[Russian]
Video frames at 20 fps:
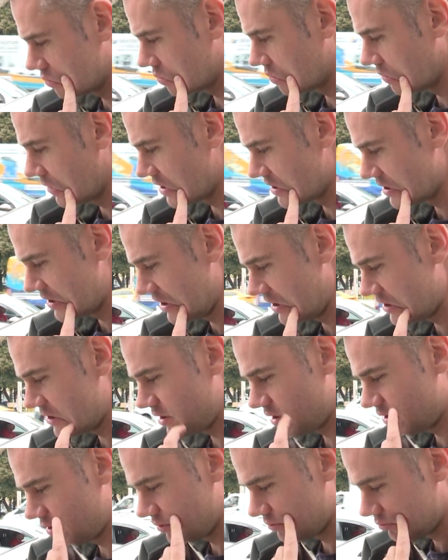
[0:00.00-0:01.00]

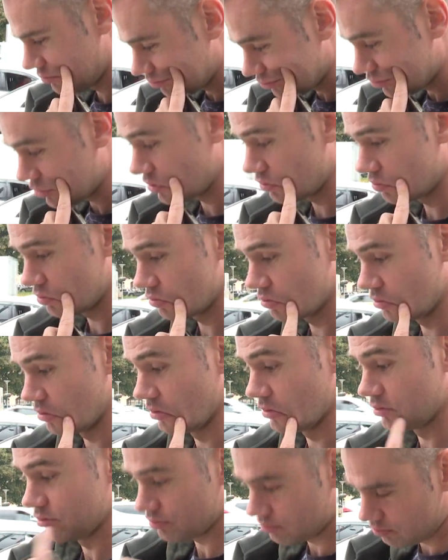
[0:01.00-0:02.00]
наследие
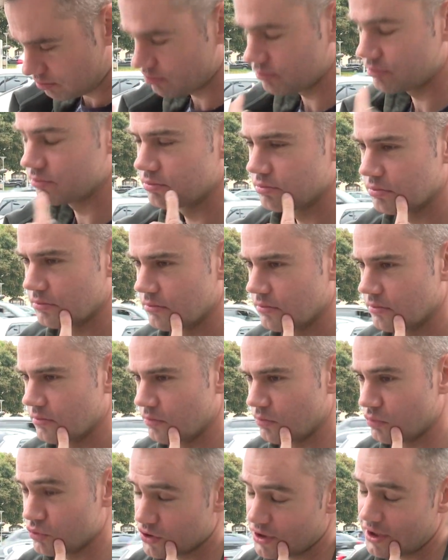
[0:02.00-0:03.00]
ну,
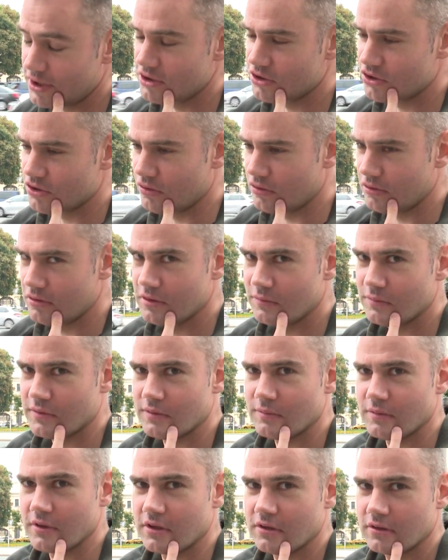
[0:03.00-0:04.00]
музыкальной школы,
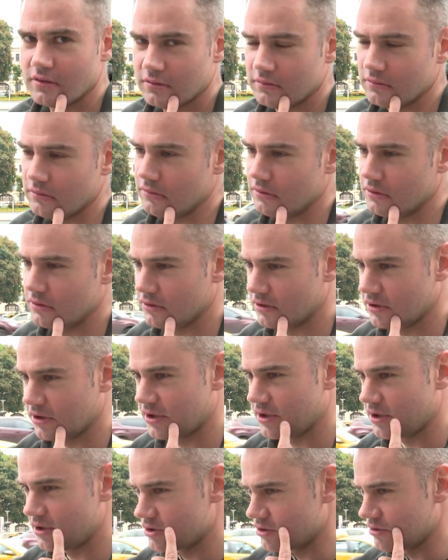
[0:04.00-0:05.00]
например.
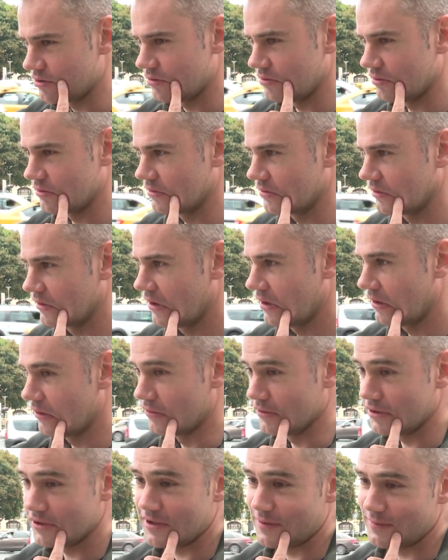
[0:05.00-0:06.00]
это хорошо.
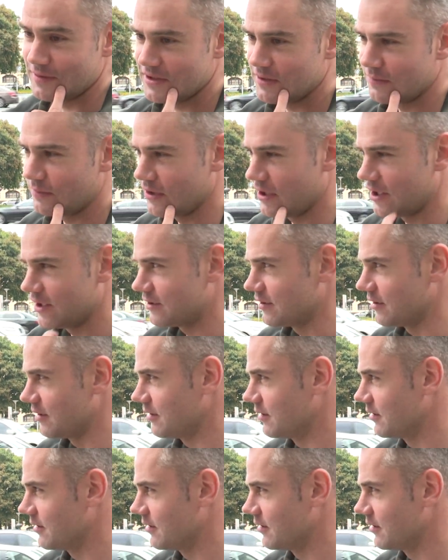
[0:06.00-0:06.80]
У них там это платно.